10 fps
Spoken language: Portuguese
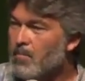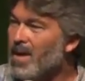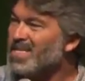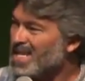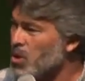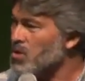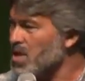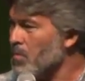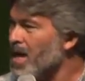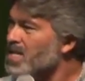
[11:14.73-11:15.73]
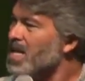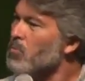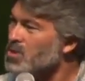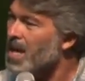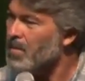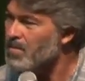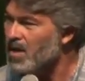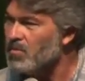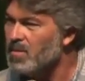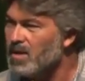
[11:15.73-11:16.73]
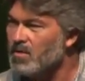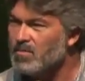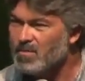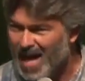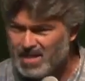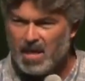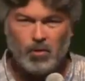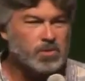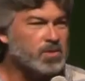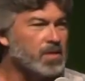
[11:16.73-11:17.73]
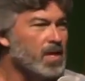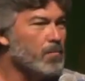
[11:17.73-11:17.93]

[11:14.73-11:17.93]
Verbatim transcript: Mas a solução para isso é buscar primeiro a Deus,